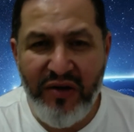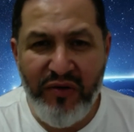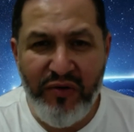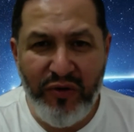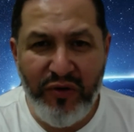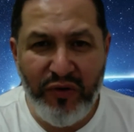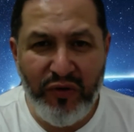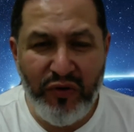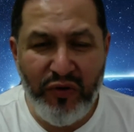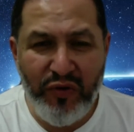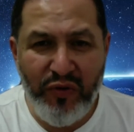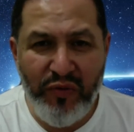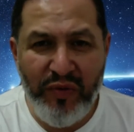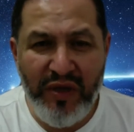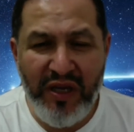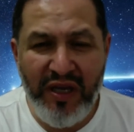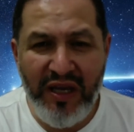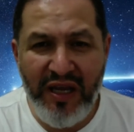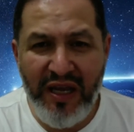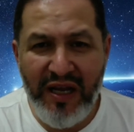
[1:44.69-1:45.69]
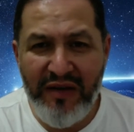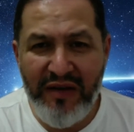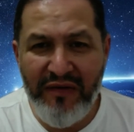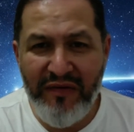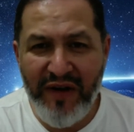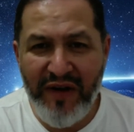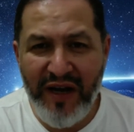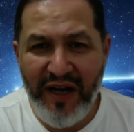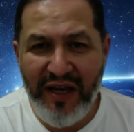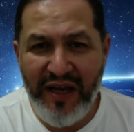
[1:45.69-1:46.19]
O YouTube ele
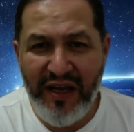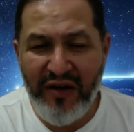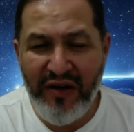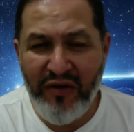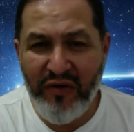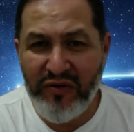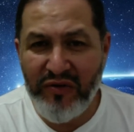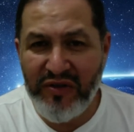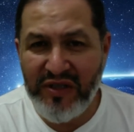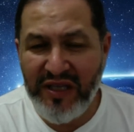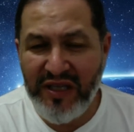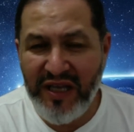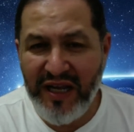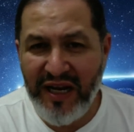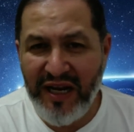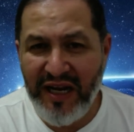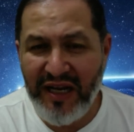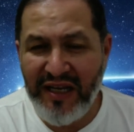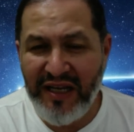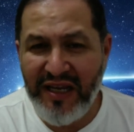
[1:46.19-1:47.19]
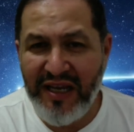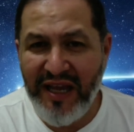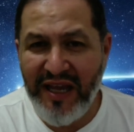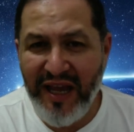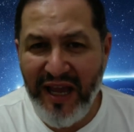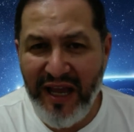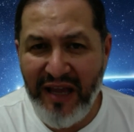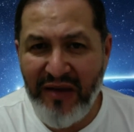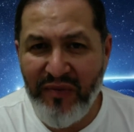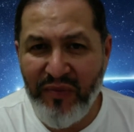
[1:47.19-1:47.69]
vai considerar que
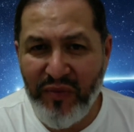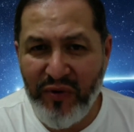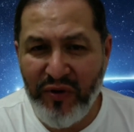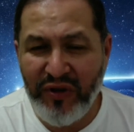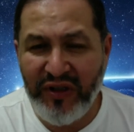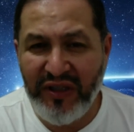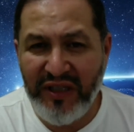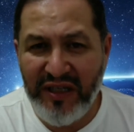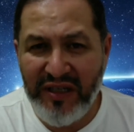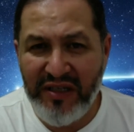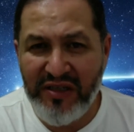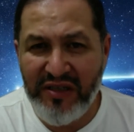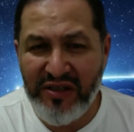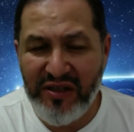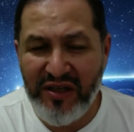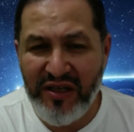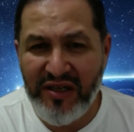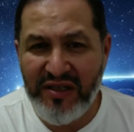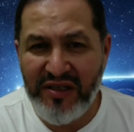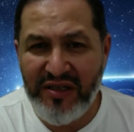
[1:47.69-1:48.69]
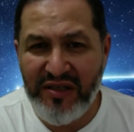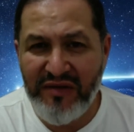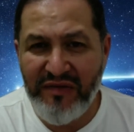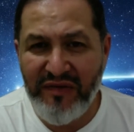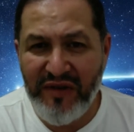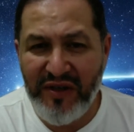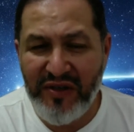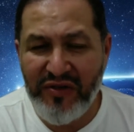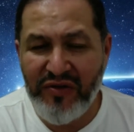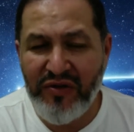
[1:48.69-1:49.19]
é importante este
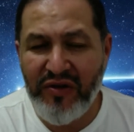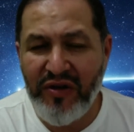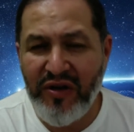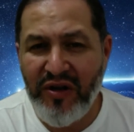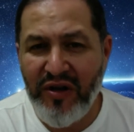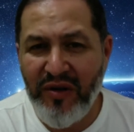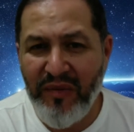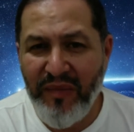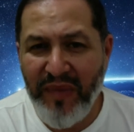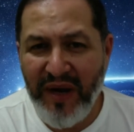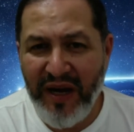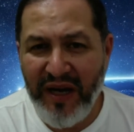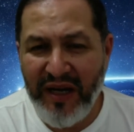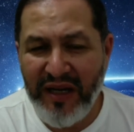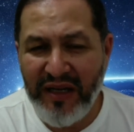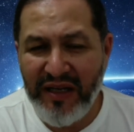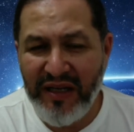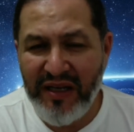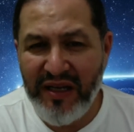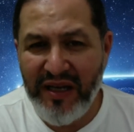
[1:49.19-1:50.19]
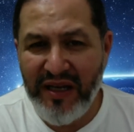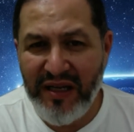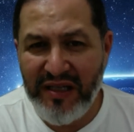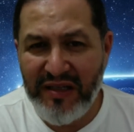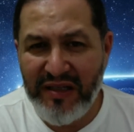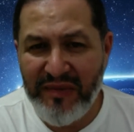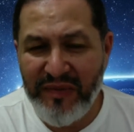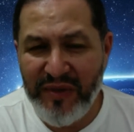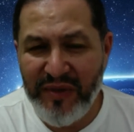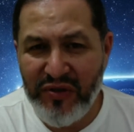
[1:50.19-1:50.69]
vídeo para que
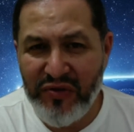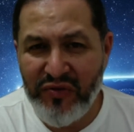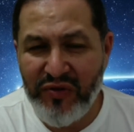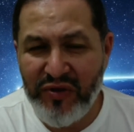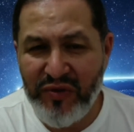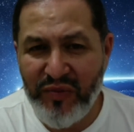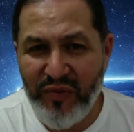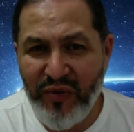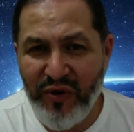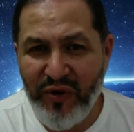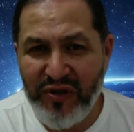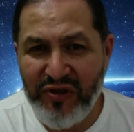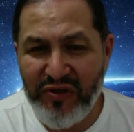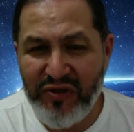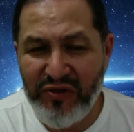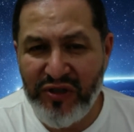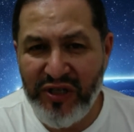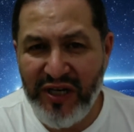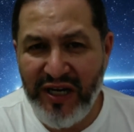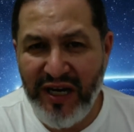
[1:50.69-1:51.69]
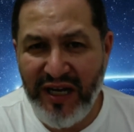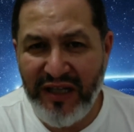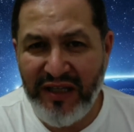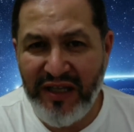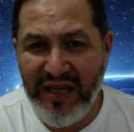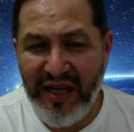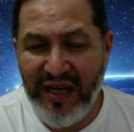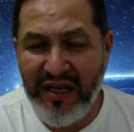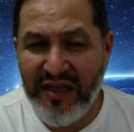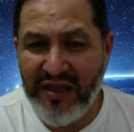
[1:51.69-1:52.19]
as pessoas possam chegar
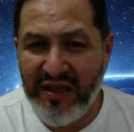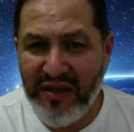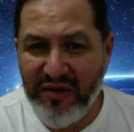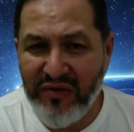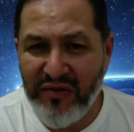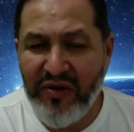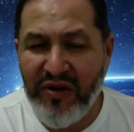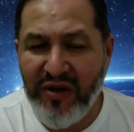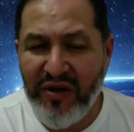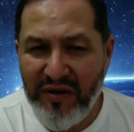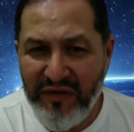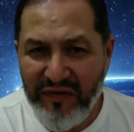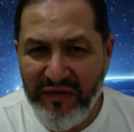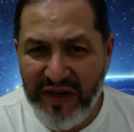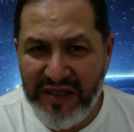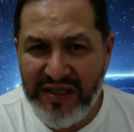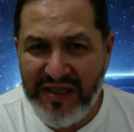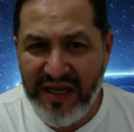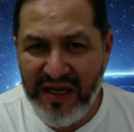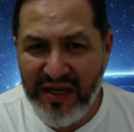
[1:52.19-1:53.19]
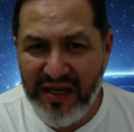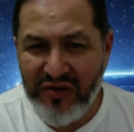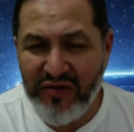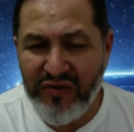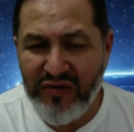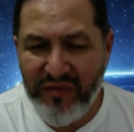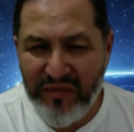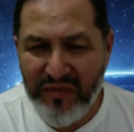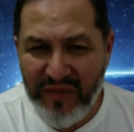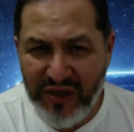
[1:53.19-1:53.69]
até ele. Então, faça
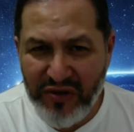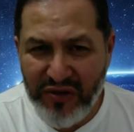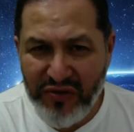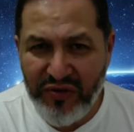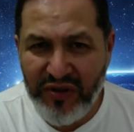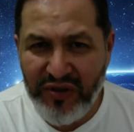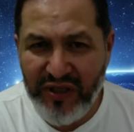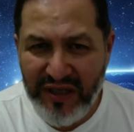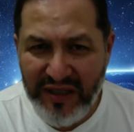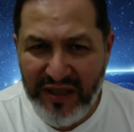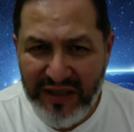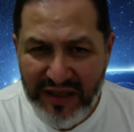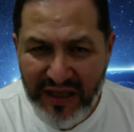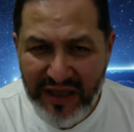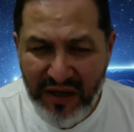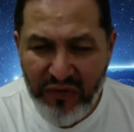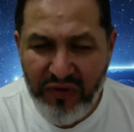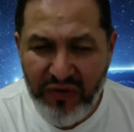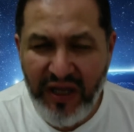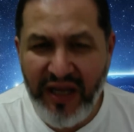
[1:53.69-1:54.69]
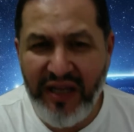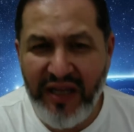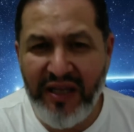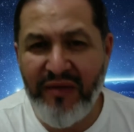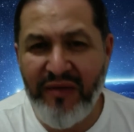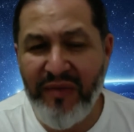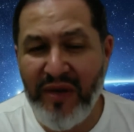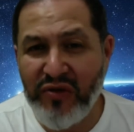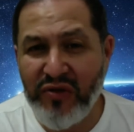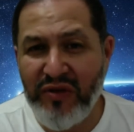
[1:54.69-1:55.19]
isso, me ajuda, dá um
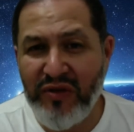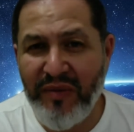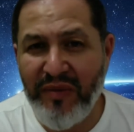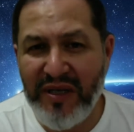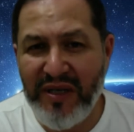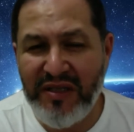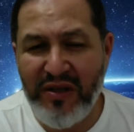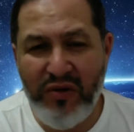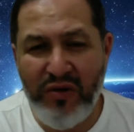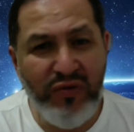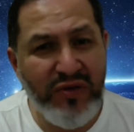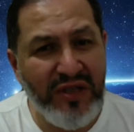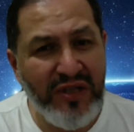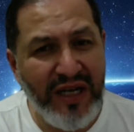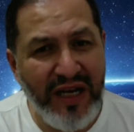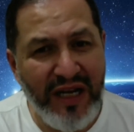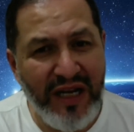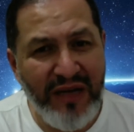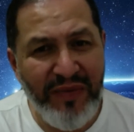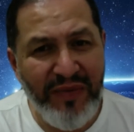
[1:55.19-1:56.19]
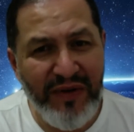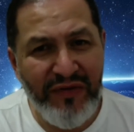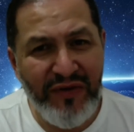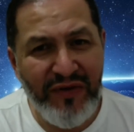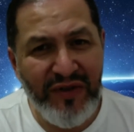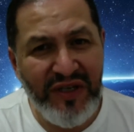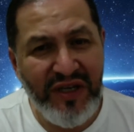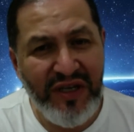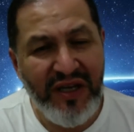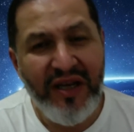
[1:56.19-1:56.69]
like, me ajuda bastante. Não custa nada para
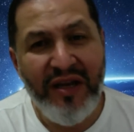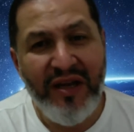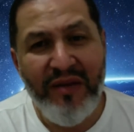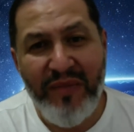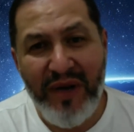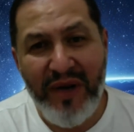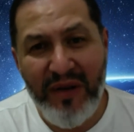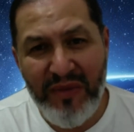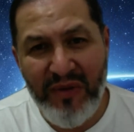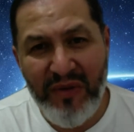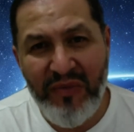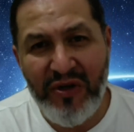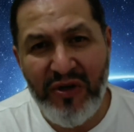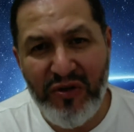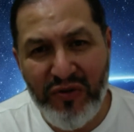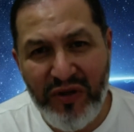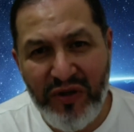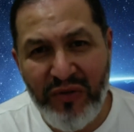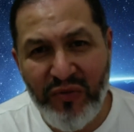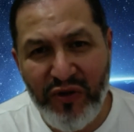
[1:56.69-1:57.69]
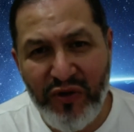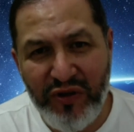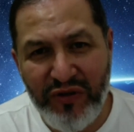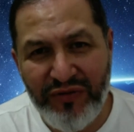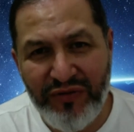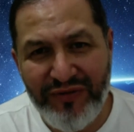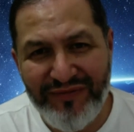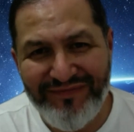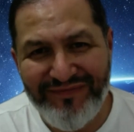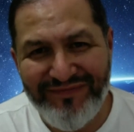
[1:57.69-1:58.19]
você para mim me ajuda
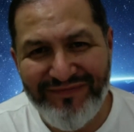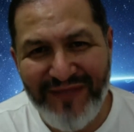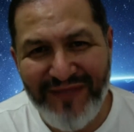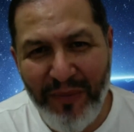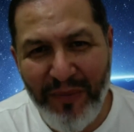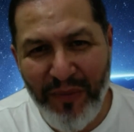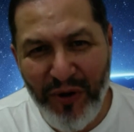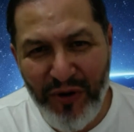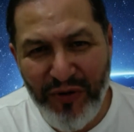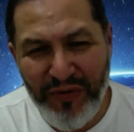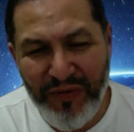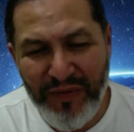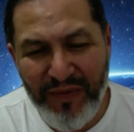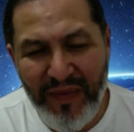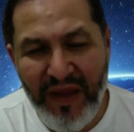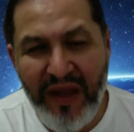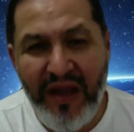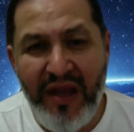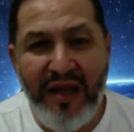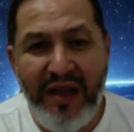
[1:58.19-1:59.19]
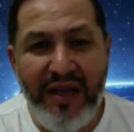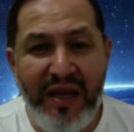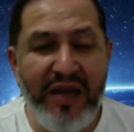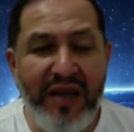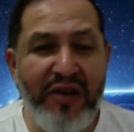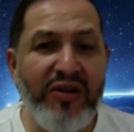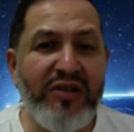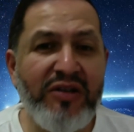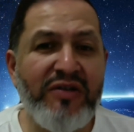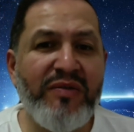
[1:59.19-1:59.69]
muito, tá bom? O que,
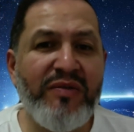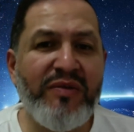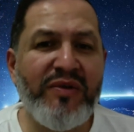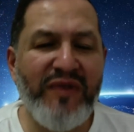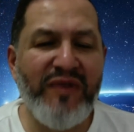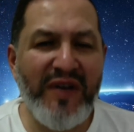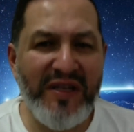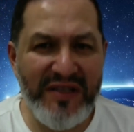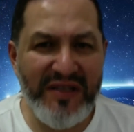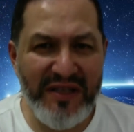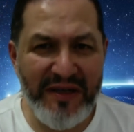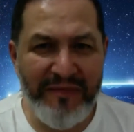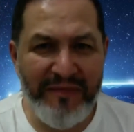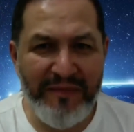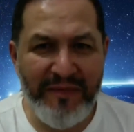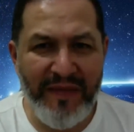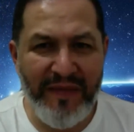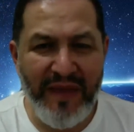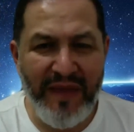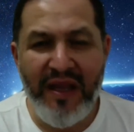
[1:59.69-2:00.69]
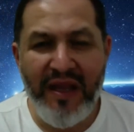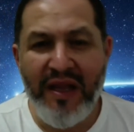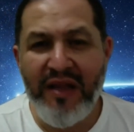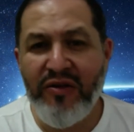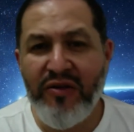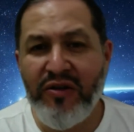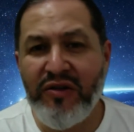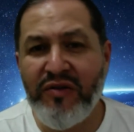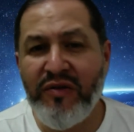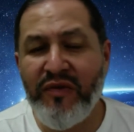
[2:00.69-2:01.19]
que nós vamos fazer?
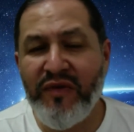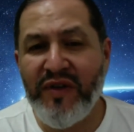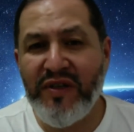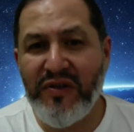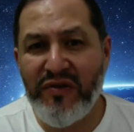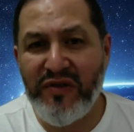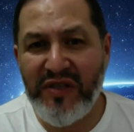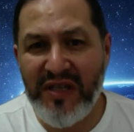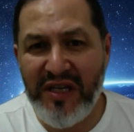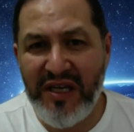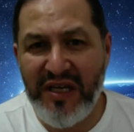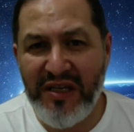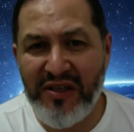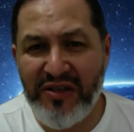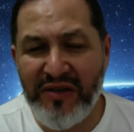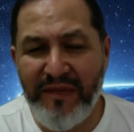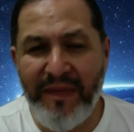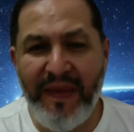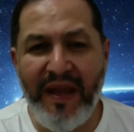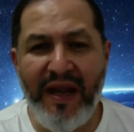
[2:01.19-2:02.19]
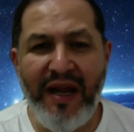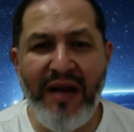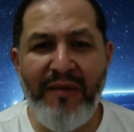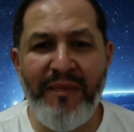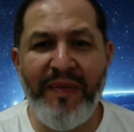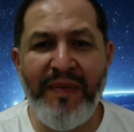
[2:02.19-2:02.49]
Nós vamos fazer o seguinte: a